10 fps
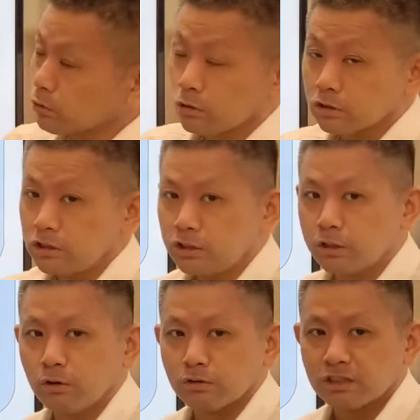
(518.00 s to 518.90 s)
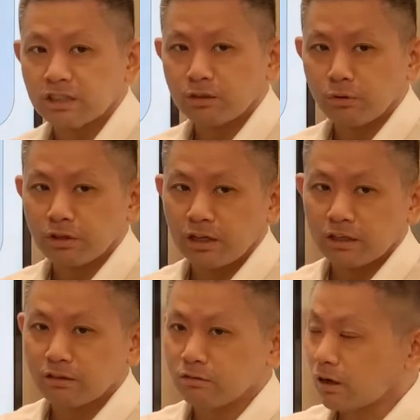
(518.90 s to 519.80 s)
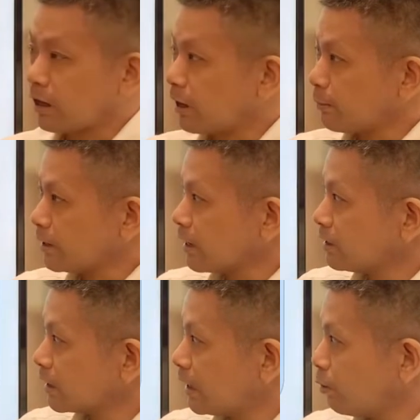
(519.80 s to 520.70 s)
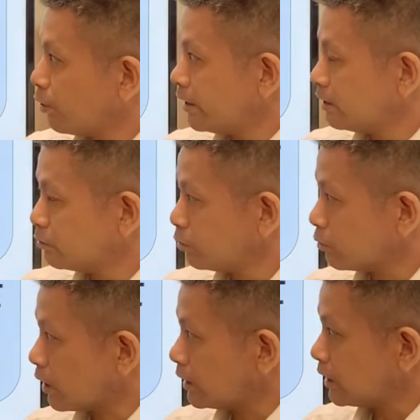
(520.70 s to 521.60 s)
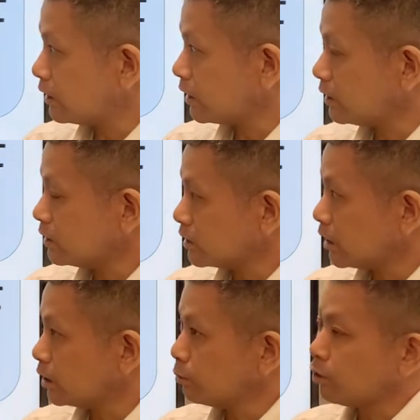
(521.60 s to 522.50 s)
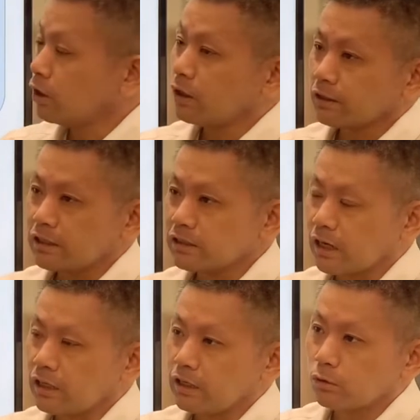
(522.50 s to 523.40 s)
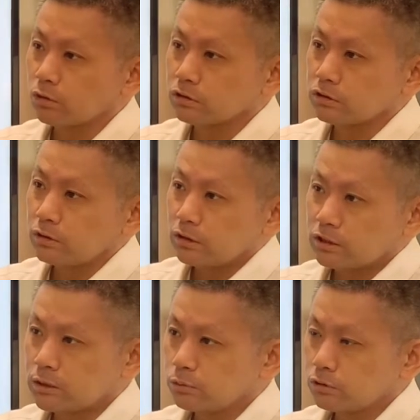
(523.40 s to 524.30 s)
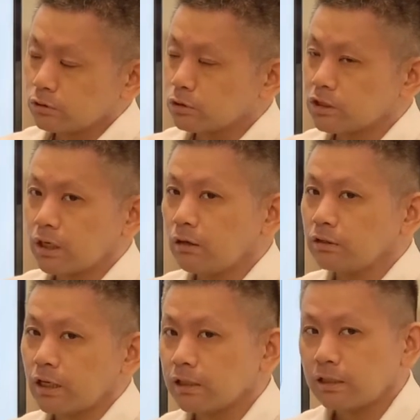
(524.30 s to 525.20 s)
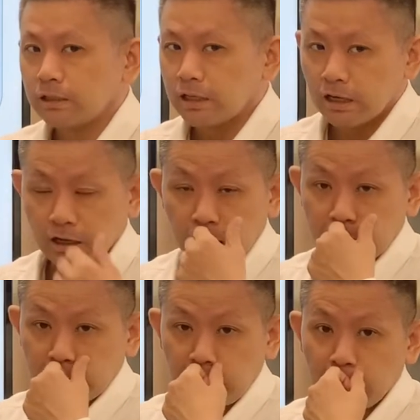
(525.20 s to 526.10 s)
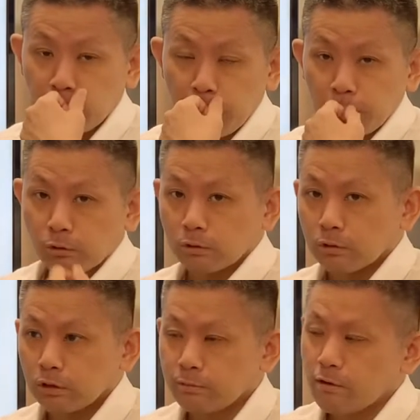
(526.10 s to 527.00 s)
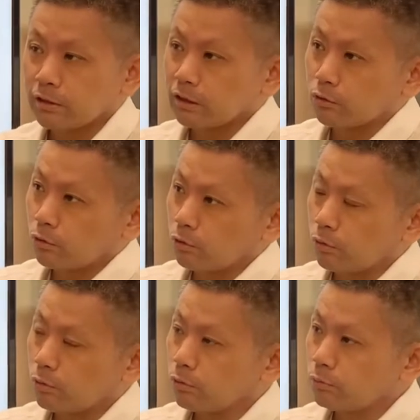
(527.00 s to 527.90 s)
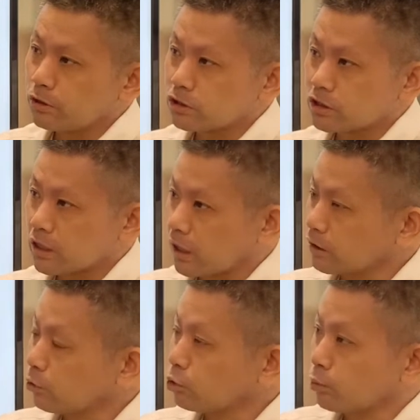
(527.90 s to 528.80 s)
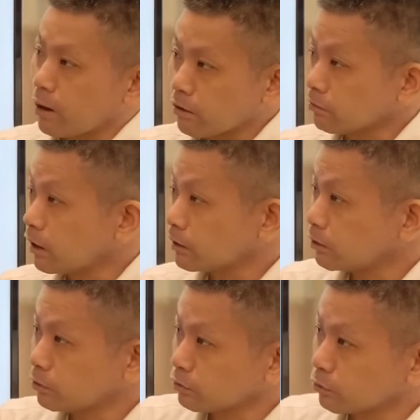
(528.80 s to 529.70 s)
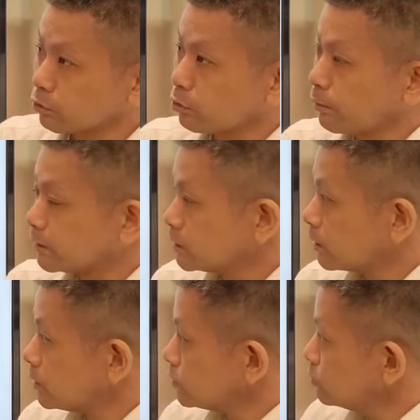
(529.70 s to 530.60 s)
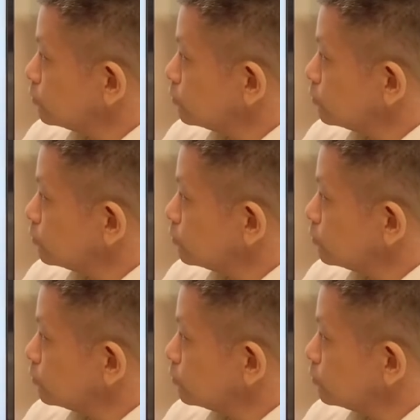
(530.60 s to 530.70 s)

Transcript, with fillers: の個人事業主で一人でやってるから、まあ、なかなか補うことができないんですけれども、確かにこう自分と違うだ誰かがいたらこう今までこうミスしなかったこともあるなっていうことをまあ実感する